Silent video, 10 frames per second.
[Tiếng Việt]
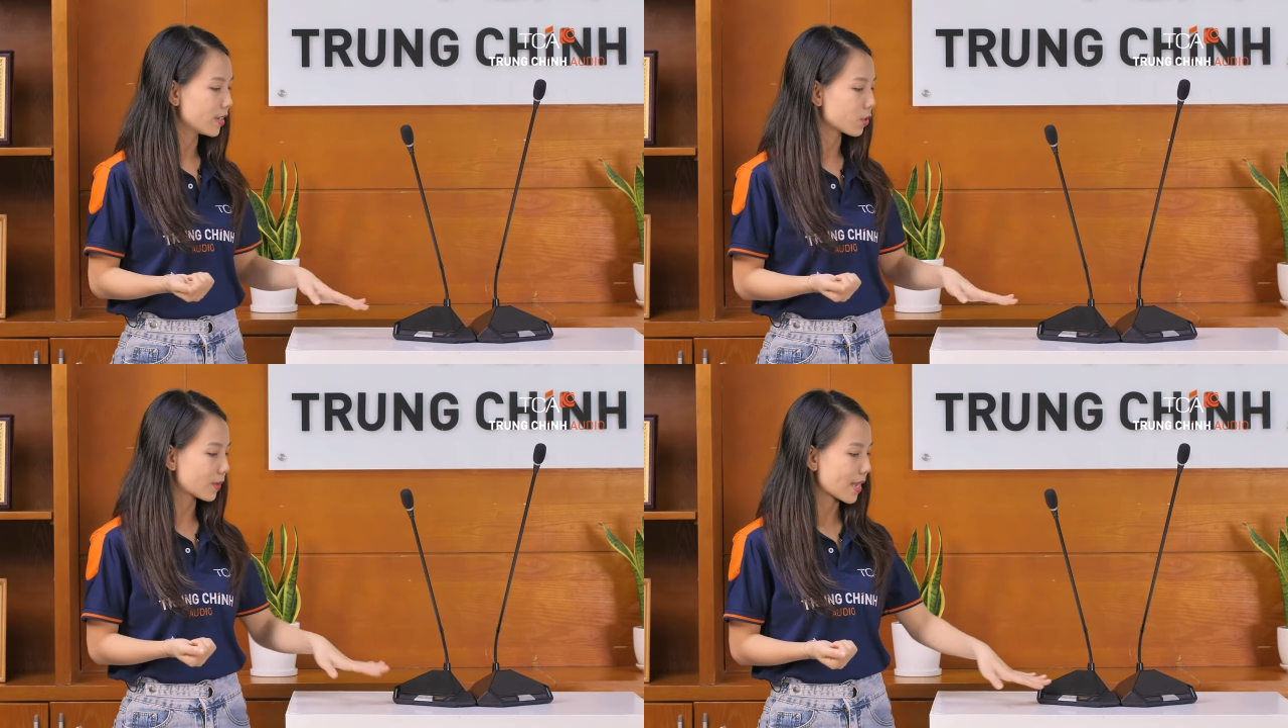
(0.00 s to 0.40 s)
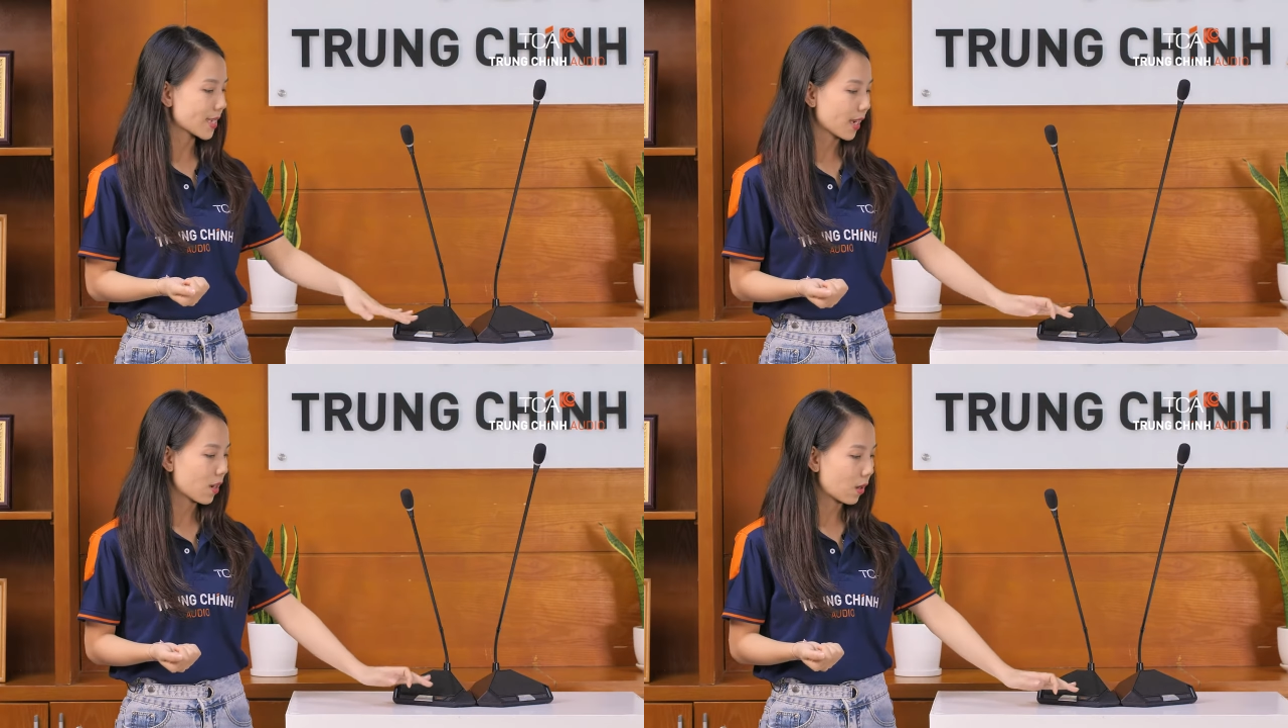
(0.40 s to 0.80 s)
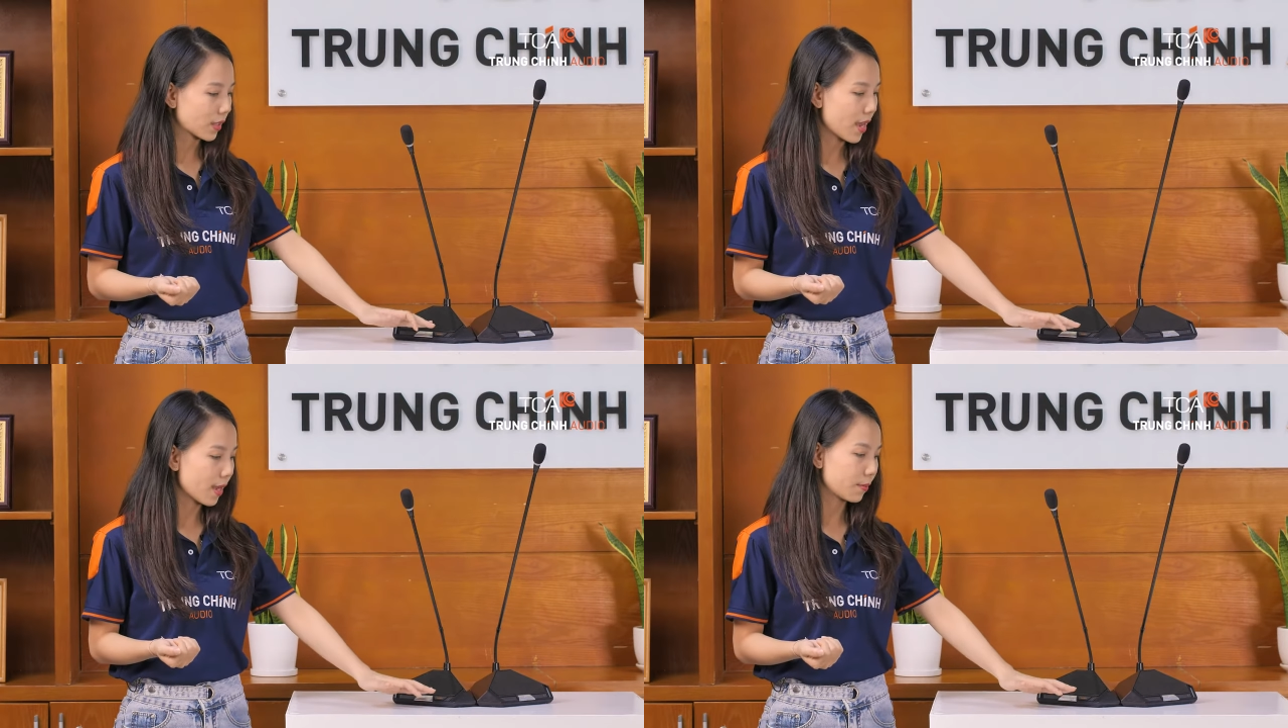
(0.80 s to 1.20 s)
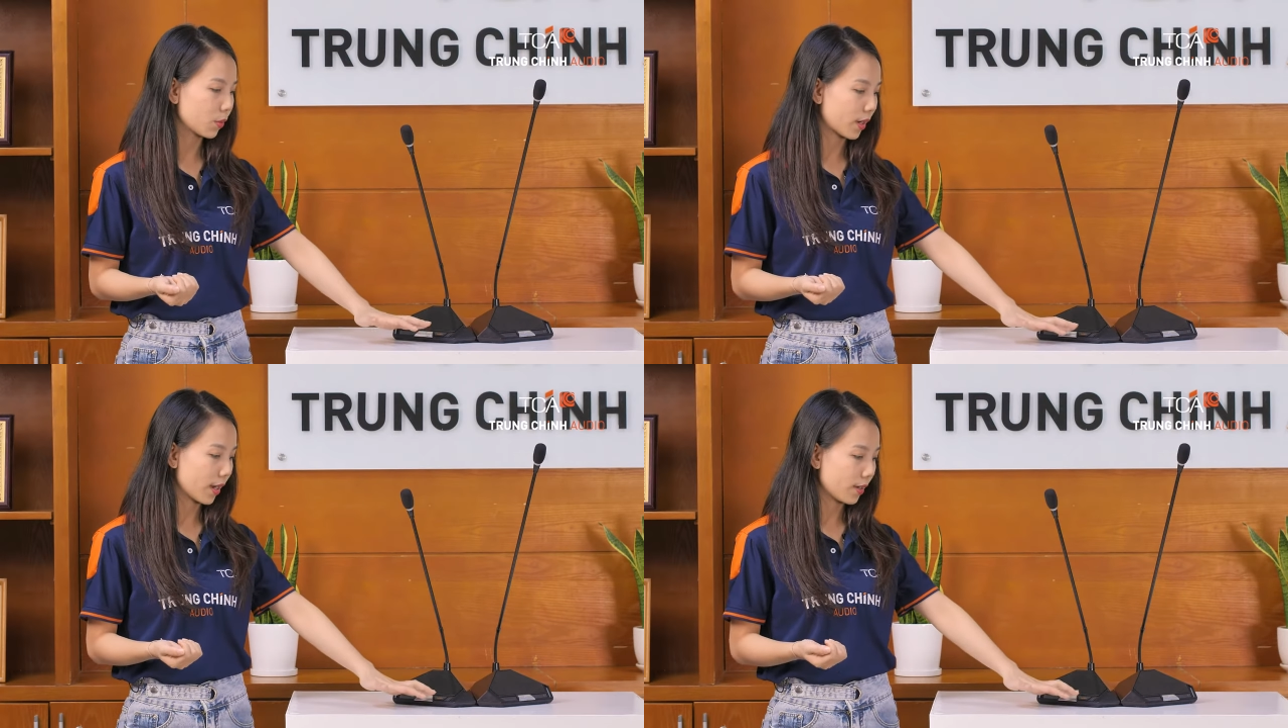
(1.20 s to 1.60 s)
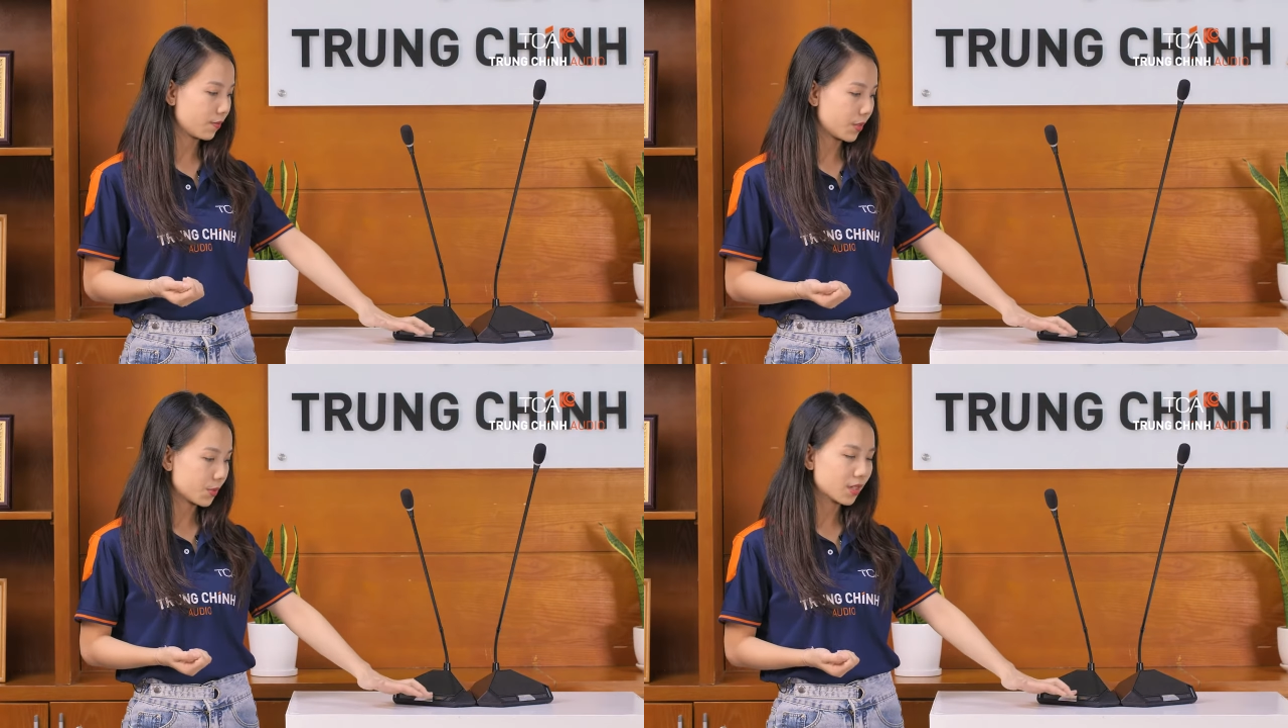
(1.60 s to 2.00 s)
thì chúng ta sẽ có thêm một cái
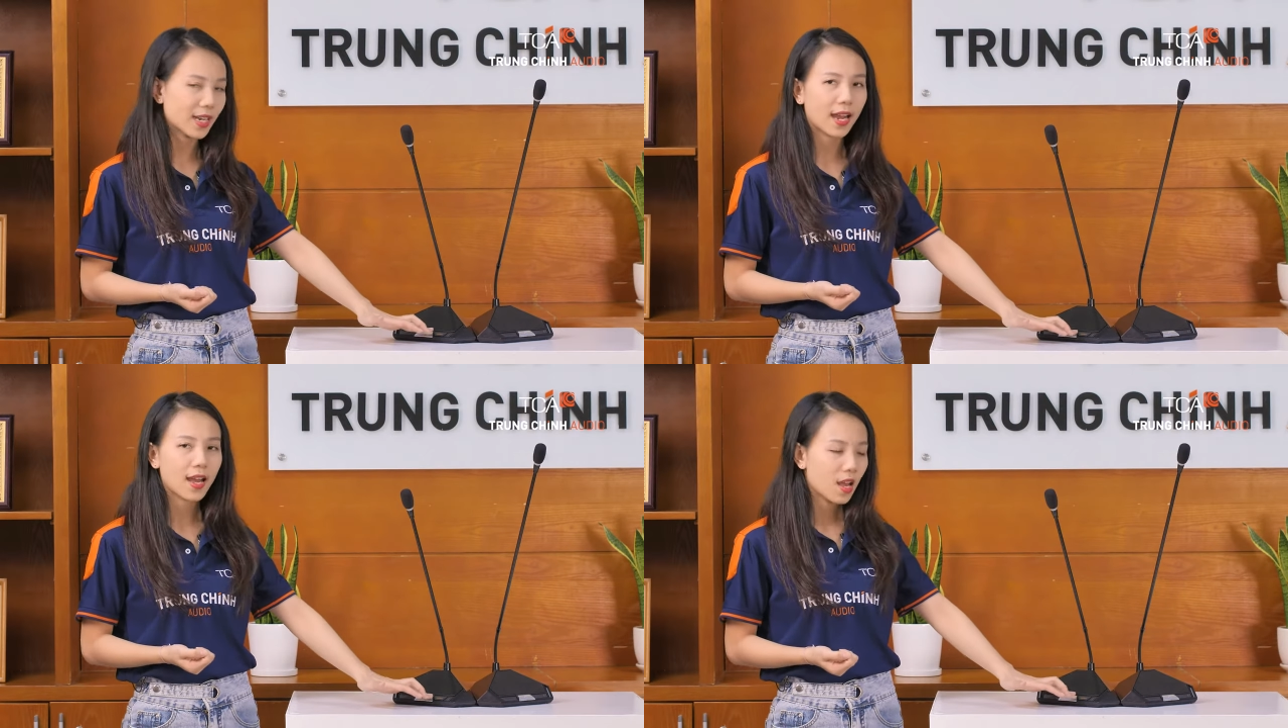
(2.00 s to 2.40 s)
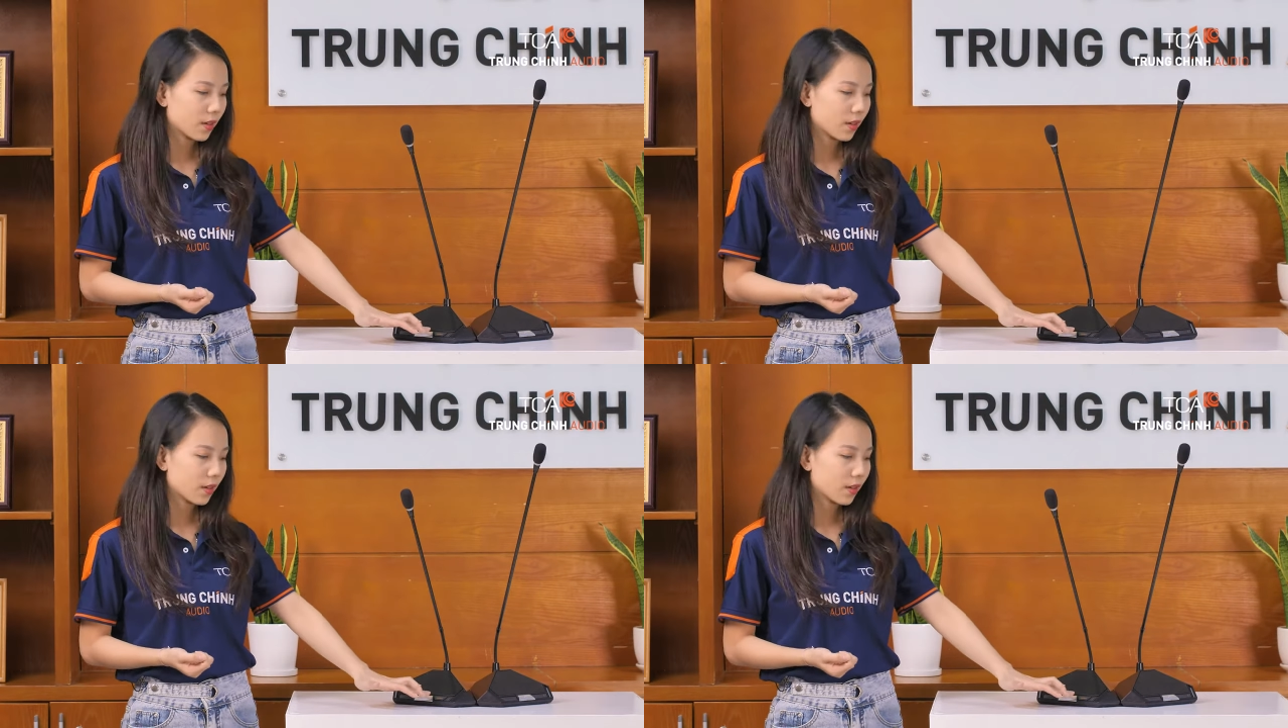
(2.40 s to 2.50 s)
phím chức năng,